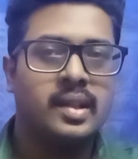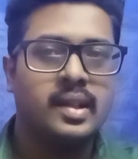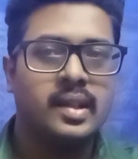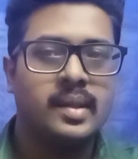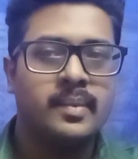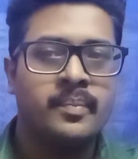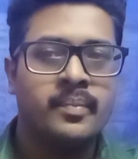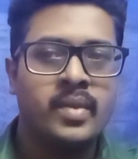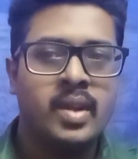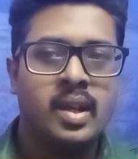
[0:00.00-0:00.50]
இல்லை
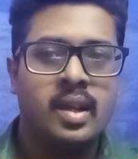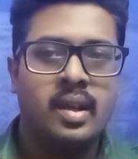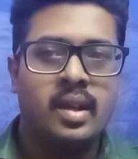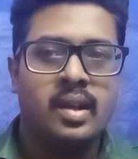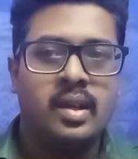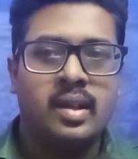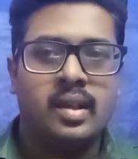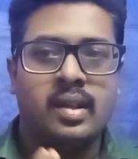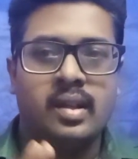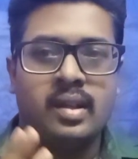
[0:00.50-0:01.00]

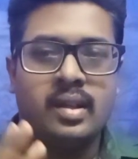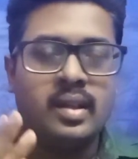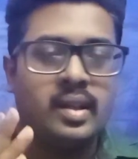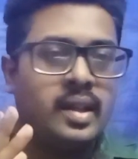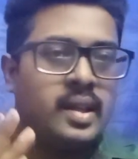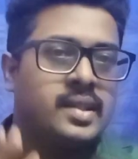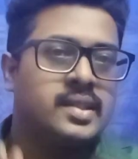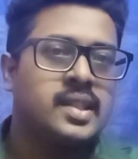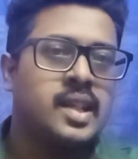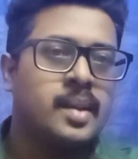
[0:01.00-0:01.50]

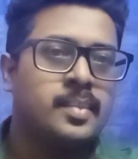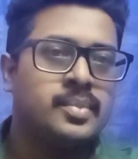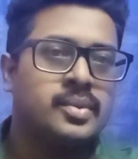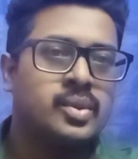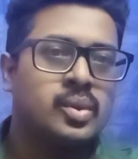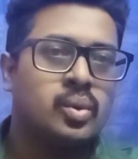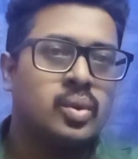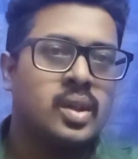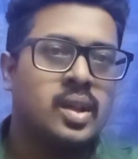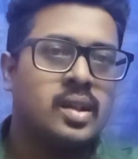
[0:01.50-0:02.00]
எக்ஸாம்ஸ்
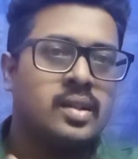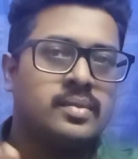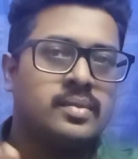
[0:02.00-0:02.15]
கூட